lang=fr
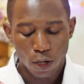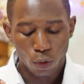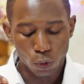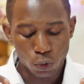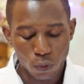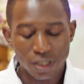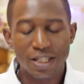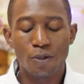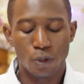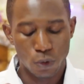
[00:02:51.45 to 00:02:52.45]

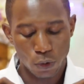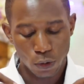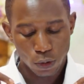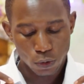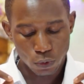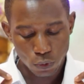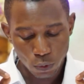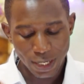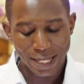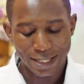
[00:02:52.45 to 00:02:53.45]
l'autorité de Dieu
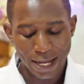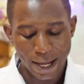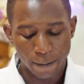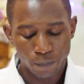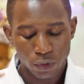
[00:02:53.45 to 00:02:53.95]
sur la terre.